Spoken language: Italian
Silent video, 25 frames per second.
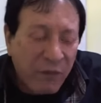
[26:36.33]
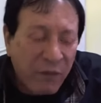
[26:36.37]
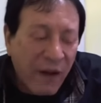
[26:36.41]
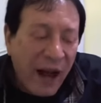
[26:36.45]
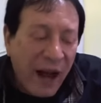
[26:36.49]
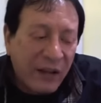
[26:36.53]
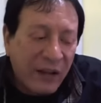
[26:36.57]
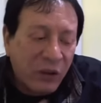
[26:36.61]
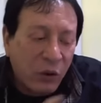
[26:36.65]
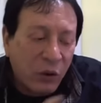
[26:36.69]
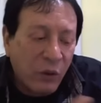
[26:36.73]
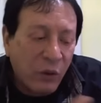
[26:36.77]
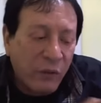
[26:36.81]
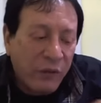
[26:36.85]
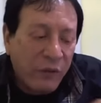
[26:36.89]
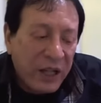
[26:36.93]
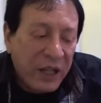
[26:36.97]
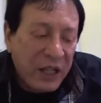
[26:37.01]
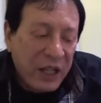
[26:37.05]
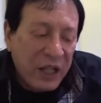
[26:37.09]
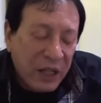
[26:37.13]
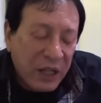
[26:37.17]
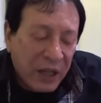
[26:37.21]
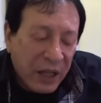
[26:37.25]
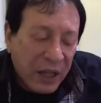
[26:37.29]
fatto
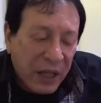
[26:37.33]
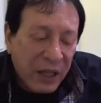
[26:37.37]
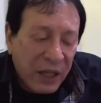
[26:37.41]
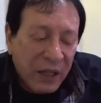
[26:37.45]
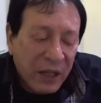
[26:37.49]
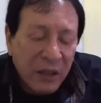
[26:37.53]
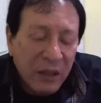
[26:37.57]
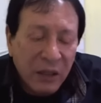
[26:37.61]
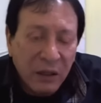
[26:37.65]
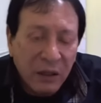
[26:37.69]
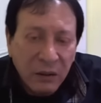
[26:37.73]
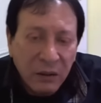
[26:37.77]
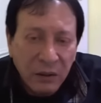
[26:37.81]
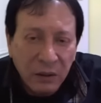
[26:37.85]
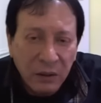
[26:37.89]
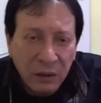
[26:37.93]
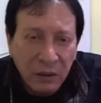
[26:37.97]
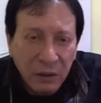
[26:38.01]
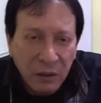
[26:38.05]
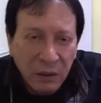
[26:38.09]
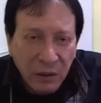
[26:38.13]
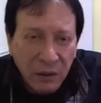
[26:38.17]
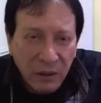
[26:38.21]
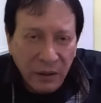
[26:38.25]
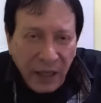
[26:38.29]
venire
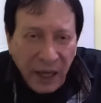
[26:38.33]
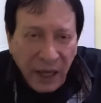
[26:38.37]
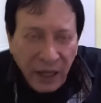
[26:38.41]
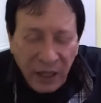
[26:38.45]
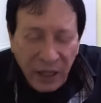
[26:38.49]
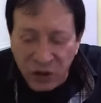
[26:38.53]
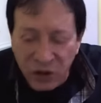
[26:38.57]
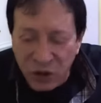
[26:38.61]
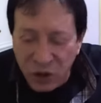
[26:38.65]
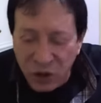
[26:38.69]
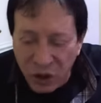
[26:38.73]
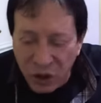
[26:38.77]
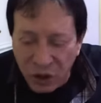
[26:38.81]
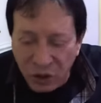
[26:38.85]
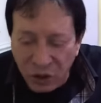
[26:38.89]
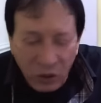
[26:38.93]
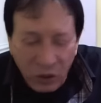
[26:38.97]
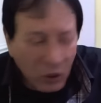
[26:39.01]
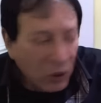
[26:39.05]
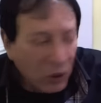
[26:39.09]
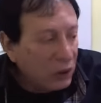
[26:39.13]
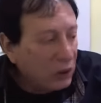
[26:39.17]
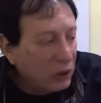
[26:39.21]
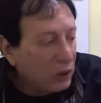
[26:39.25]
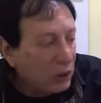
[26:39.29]

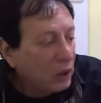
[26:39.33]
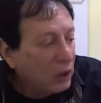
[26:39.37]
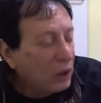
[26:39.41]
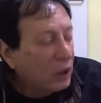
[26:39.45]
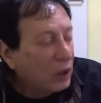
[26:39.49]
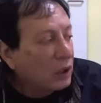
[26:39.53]
dall'Egitto.